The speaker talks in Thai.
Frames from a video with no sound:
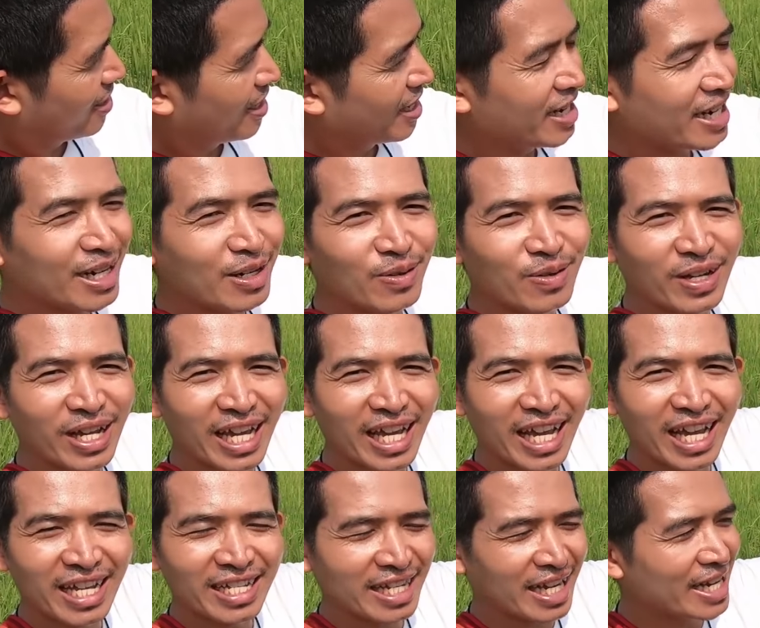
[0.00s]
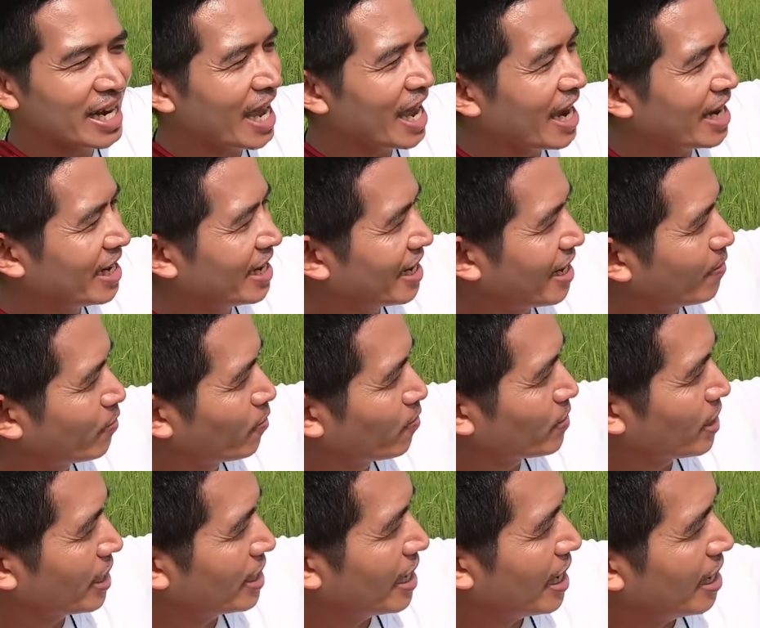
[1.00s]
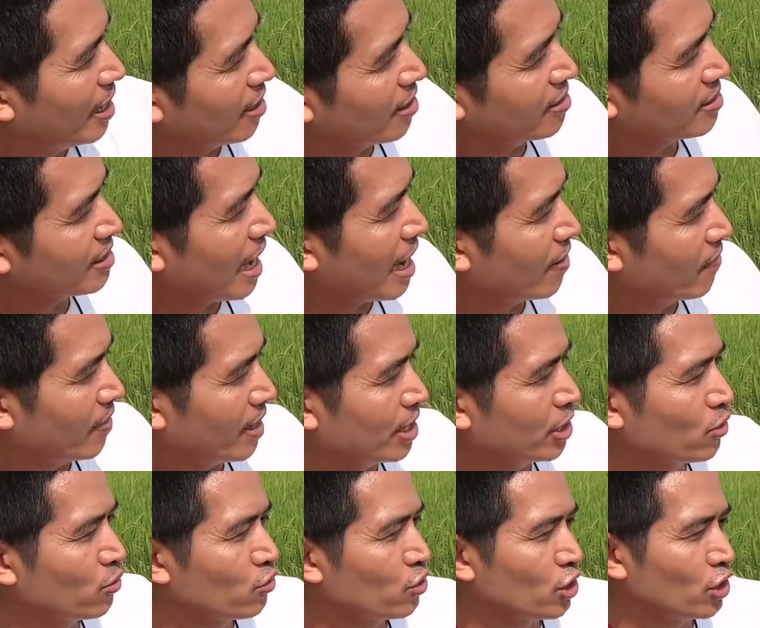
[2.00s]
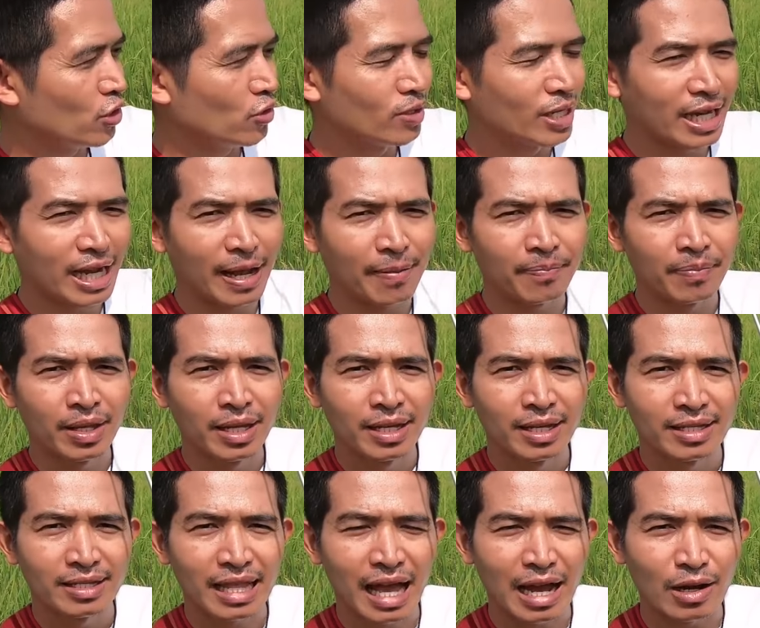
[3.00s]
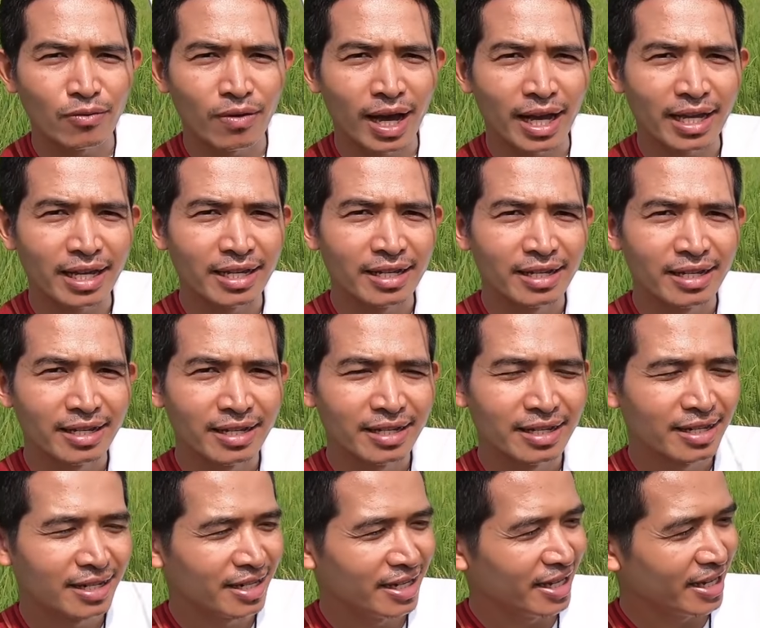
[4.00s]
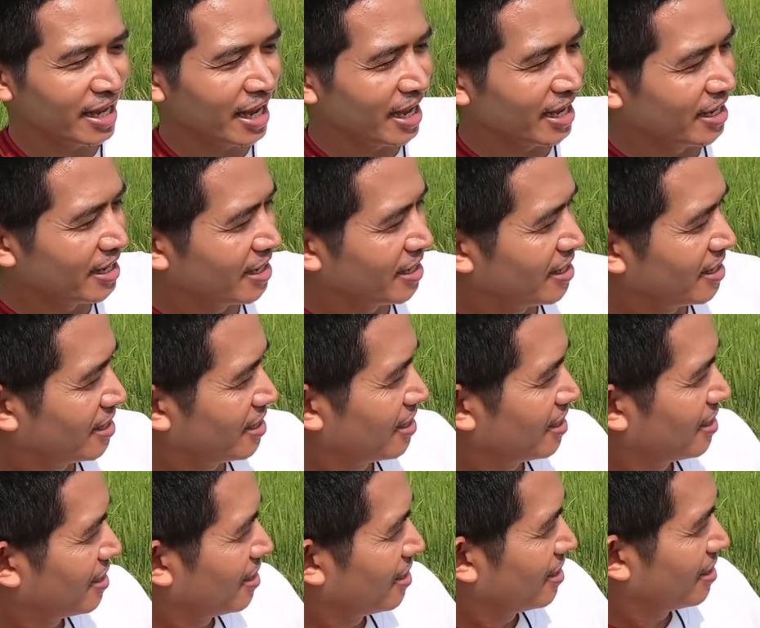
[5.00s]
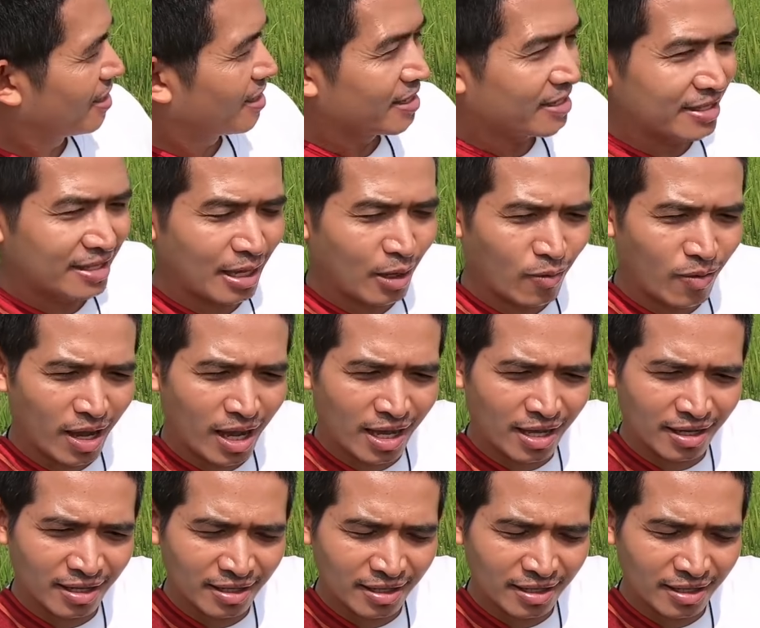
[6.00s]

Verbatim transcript: เออโอเคใช้ได้นะครับผมใช้ได้แล้วก็ตั้งไว้ชิวๆนะครับ ตั้งไว้ นี่ไง แต่ว่า